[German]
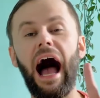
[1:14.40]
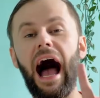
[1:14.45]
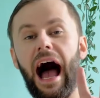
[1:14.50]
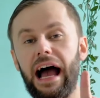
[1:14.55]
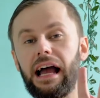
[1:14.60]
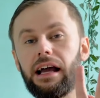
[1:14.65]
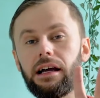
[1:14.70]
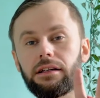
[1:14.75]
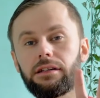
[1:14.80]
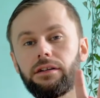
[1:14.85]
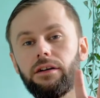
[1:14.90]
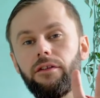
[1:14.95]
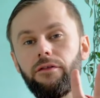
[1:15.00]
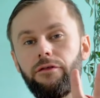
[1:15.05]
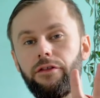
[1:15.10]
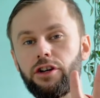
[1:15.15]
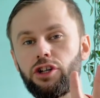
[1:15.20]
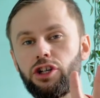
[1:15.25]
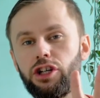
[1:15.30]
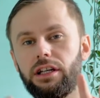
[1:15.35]
acht
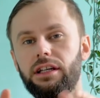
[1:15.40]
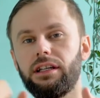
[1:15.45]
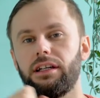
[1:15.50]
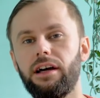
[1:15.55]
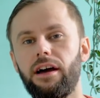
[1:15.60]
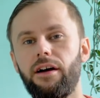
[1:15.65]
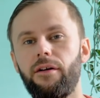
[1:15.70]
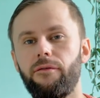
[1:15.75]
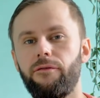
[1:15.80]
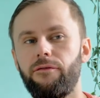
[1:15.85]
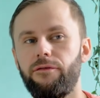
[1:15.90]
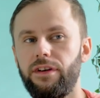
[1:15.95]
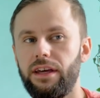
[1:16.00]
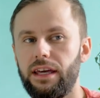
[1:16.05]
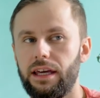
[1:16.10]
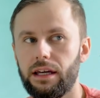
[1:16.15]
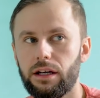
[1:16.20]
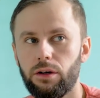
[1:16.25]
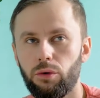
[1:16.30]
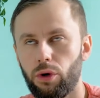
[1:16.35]
verschiedene
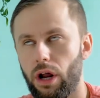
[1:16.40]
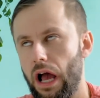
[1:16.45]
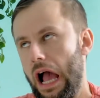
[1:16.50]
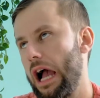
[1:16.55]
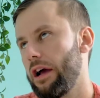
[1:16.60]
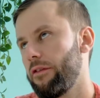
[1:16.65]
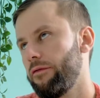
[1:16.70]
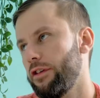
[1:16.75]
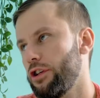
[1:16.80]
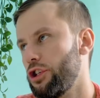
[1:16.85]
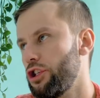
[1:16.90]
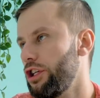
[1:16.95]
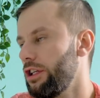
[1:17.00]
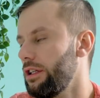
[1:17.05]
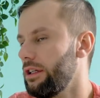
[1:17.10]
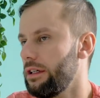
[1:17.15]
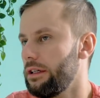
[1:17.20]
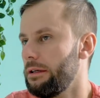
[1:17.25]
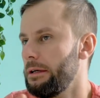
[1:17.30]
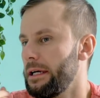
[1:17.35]
Wege oder acht
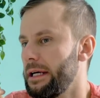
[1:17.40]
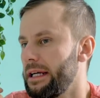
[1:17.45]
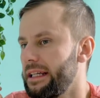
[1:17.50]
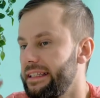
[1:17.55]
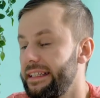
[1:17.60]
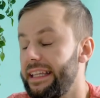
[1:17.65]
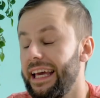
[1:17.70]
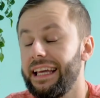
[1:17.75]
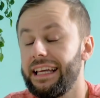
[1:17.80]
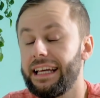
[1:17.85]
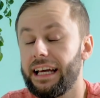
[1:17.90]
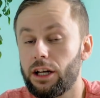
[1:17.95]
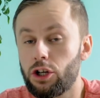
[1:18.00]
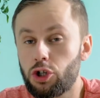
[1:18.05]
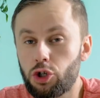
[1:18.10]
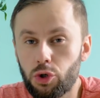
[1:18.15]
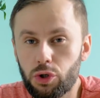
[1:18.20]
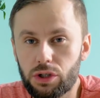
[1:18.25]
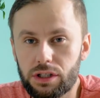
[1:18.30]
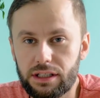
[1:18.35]
verschiedene
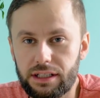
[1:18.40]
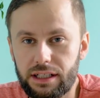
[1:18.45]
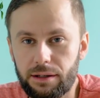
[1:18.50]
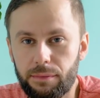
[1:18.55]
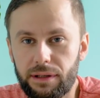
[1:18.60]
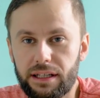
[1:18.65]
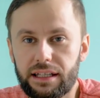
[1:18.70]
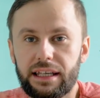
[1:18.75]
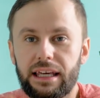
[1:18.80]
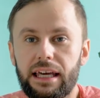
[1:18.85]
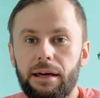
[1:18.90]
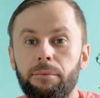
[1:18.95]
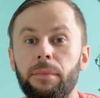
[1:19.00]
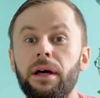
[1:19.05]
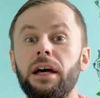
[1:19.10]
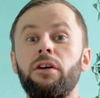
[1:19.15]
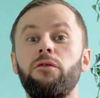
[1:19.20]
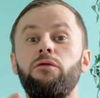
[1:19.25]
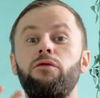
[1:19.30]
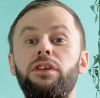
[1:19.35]
Denkanstöße dir mitgeben,
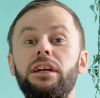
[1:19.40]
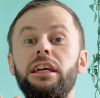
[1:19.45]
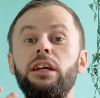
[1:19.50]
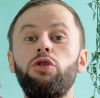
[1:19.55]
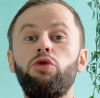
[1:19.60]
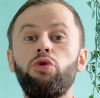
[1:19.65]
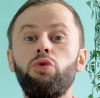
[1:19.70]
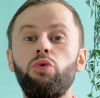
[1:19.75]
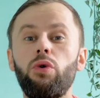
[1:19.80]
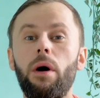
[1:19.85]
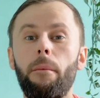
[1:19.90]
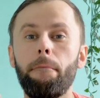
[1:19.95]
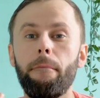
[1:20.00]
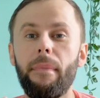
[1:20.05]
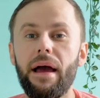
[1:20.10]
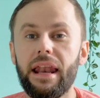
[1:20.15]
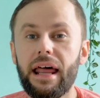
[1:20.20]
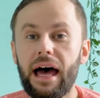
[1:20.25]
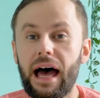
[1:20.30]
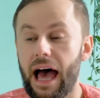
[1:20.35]
wie du
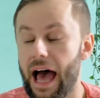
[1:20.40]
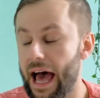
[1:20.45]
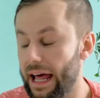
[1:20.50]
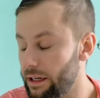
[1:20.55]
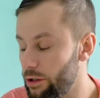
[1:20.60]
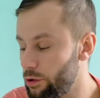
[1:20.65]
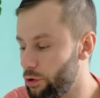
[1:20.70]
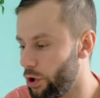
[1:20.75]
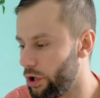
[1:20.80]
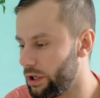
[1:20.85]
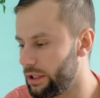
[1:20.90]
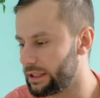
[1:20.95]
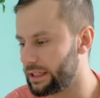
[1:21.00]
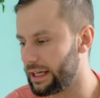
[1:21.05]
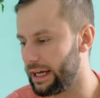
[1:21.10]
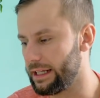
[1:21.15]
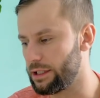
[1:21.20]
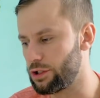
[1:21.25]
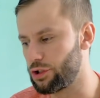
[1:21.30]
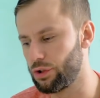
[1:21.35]
Männer anturnen
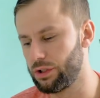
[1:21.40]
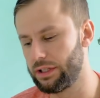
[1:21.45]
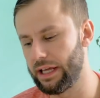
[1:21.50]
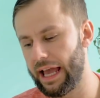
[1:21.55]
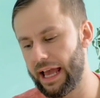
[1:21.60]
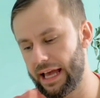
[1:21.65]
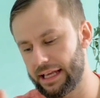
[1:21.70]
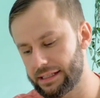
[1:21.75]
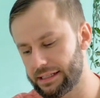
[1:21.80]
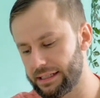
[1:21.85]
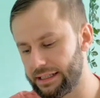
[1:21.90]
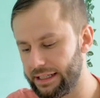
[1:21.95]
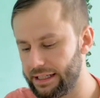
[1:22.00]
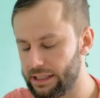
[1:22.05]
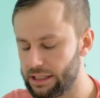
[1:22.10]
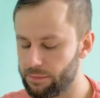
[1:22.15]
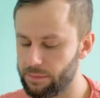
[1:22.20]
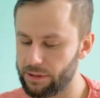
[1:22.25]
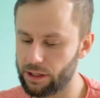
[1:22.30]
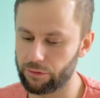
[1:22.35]
kannst. Und der erste, den
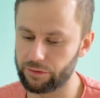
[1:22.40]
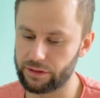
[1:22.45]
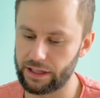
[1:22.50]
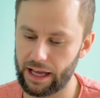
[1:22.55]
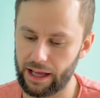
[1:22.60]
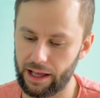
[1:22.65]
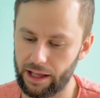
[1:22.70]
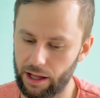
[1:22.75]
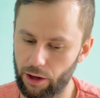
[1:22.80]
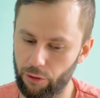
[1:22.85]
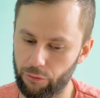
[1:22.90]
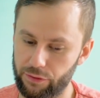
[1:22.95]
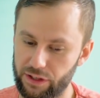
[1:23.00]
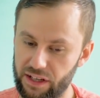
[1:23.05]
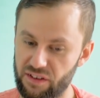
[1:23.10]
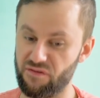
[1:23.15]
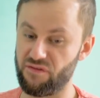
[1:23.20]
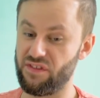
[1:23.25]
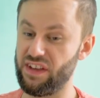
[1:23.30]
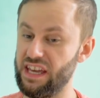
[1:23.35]
ich dir mit auf, die, auf
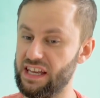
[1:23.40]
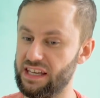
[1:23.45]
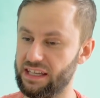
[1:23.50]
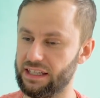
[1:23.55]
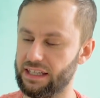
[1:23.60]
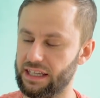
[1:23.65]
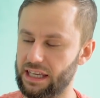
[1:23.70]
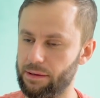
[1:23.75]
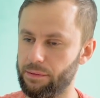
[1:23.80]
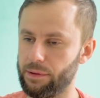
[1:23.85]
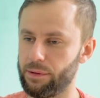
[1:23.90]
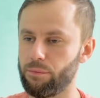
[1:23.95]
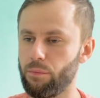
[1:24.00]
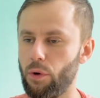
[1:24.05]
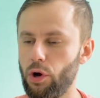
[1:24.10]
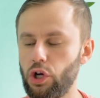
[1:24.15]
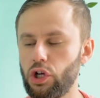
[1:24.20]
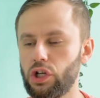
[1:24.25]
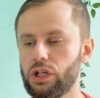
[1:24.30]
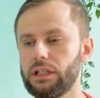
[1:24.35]
den Weg geben
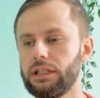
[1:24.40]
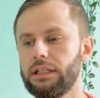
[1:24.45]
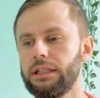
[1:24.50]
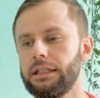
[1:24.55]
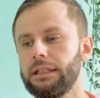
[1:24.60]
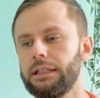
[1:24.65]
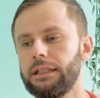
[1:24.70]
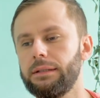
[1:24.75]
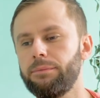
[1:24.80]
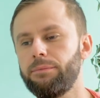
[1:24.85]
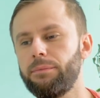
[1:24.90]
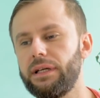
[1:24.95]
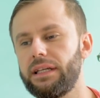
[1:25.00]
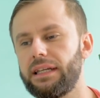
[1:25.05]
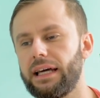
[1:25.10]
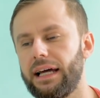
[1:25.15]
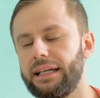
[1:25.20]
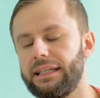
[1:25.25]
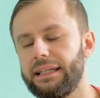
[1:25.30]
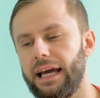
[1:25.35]
möchte,
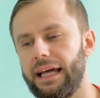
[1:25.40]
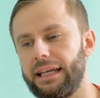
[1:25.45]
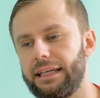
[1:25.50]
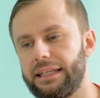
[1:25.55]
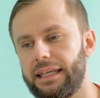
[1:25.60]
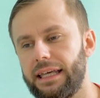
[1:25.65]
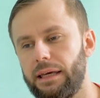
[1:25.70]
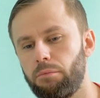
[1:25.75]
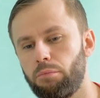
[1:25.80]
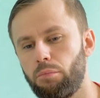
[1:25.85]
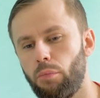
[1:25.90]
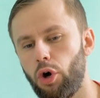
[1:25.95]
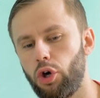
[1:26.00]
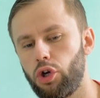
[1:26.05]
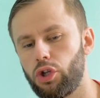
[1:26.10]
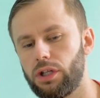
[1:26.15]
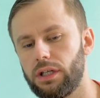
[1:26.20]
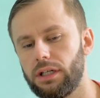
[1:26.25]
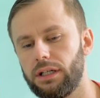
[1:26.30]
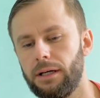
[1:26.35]
mit an die Hand geben
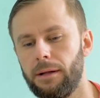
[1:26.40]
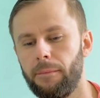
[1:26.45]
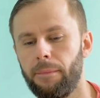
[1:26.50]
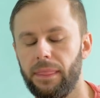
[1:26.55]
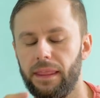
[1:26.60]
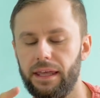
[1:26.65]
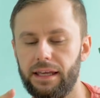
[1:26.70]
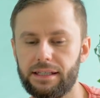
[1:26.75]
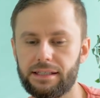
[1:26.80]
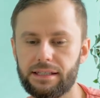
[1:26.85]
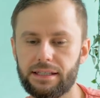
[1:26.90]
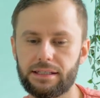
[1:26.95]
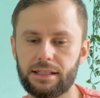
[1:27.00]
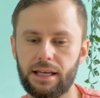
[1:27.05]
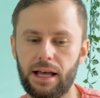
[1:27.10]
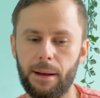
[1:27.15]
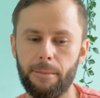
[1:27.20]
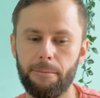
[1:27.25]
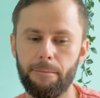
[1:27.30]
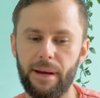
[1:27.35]
möchte, ist es,
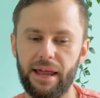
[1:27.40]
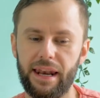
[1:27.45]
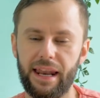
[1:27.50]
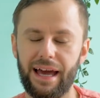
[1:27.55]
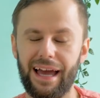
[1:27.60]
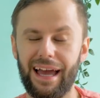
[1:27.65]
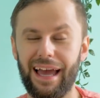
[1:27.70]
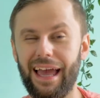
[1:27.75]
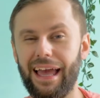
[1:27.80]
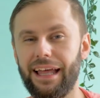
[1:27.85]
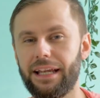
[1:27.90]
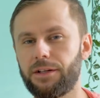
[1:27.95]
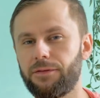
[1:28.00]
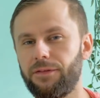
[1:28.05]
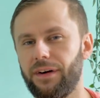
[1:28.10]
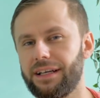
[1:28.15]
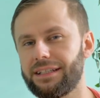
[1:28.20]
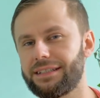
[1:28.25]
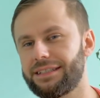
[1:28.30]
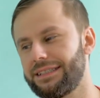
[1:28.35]
Männer
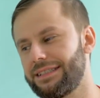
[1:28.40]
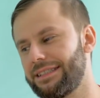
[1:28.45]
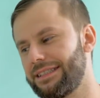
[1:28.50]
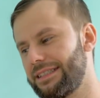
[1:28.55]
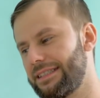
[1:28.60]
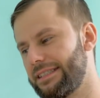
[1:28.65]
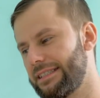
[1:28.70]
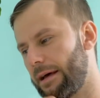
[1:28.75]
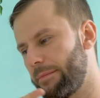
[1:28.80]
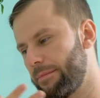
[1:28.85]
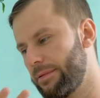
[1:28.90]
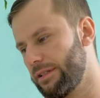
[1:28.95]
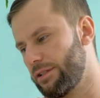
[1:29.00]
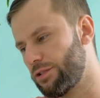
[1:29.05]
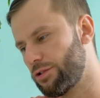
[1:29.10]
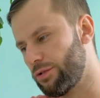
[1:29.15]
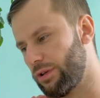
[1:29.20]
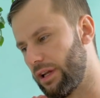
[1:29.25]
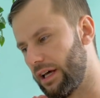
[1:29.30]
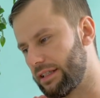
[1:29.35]
etwas zappeln
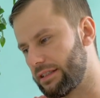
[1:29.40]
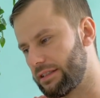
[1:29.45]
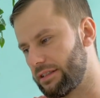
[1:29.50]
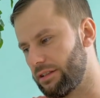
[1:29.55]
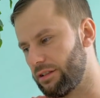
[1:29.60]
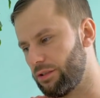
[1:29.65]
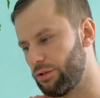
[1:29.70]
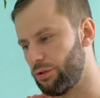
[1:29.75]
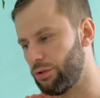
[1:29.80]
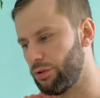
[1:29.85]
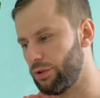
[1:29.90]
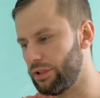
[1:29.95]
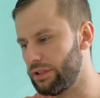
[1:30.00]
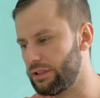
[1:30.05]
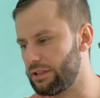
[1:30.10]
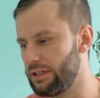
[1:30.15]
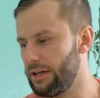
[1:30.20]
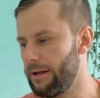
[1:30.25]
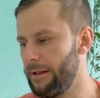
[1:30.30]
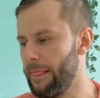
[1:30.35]
zu lassen
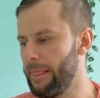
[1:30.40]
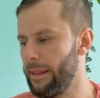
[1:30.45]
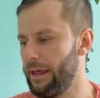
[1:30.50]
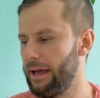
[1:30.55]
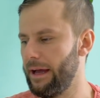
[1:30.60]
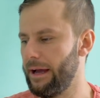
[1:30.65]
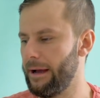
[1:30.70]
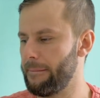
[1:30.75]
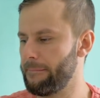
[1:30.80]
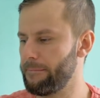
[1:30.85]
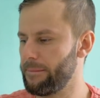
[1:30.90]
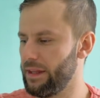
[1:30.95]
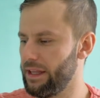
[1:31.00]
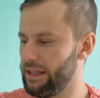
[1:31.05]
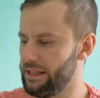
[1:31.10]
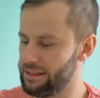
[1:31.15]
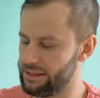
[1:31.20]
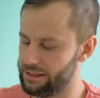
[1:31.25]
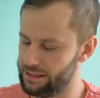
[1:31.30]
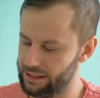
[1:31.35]
und ähm,
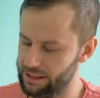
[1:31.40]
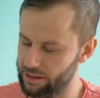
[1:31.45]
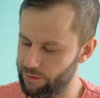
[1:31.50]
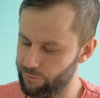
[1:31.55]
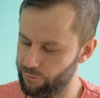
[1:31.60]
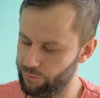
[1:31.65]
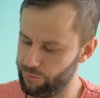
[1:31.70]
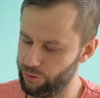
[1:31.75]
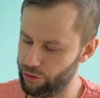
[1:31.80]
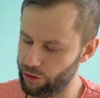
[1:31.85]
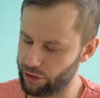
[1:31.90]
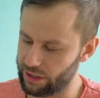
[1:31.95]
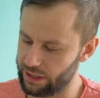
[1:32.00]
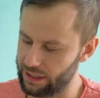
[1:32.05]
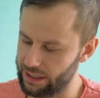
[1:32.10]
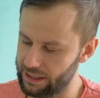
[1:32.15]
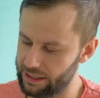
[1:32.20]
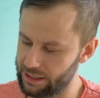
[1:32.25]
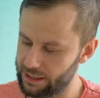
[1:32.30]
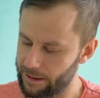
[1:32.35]
sie
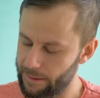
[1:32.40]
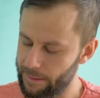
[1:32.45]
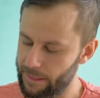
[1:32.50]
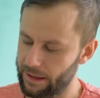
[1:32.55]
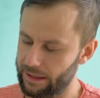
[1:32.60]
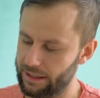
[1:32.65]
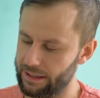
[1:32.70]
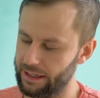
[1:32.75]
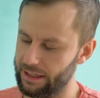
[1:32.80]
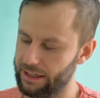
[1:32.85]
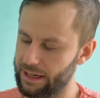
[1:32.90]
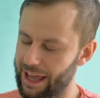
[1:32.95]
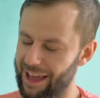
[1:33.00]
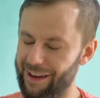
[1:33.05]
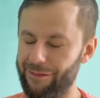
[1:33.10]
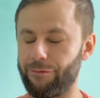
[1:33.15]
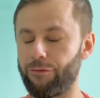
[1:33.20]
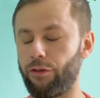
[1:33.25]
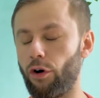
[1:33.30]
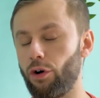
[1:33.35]
wirklich den
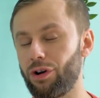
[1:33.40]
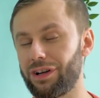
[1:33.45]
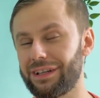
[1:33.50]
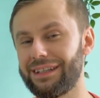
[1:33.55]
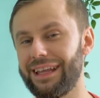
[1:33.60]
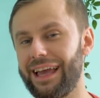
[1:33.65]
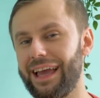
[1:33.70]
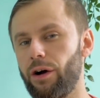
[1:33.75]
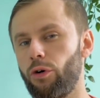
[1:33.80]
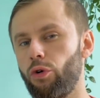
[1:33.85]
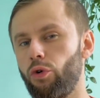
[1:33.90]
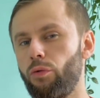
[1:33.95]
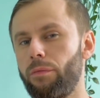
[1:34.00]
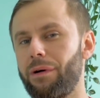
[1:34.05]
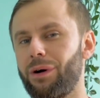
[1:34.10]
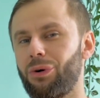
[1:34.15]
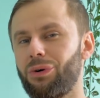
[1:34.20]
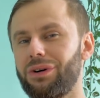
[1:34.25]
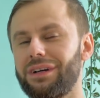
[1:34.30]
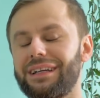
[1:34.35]
Erfolg der
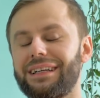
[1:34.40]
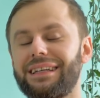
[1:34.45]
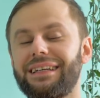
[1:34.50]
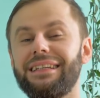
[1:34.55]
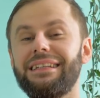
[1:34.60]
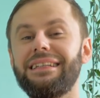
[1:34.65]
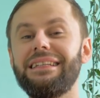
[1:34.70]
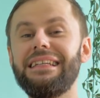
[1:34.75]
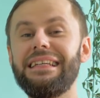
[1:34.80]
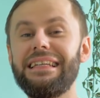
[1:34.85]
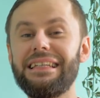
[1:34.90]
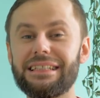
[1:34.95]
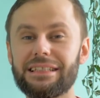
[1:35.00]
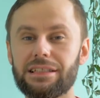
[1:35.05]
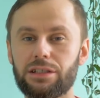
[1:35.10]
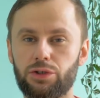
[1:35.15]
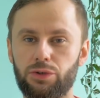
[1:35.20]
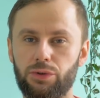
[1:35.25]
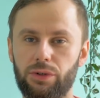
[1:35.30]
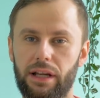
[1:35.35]
Eroberung
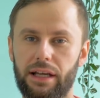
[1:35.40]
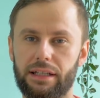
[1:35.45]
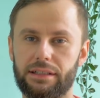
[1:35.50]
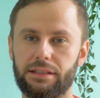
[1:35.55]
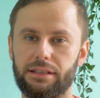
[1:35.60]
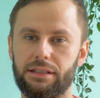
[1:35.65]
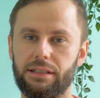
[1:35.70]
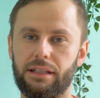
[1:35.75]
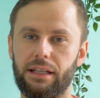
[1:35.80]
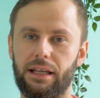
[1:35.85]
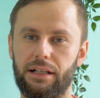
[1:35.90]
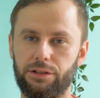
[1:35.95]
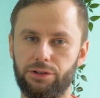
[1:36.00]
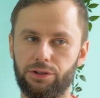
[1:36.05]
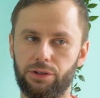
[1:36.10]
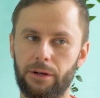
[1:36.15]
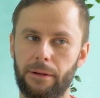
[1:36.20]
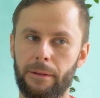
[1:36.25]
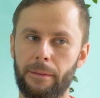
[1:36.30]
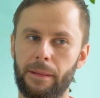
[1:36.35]
genießen zu lassen.
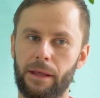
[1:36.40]
Also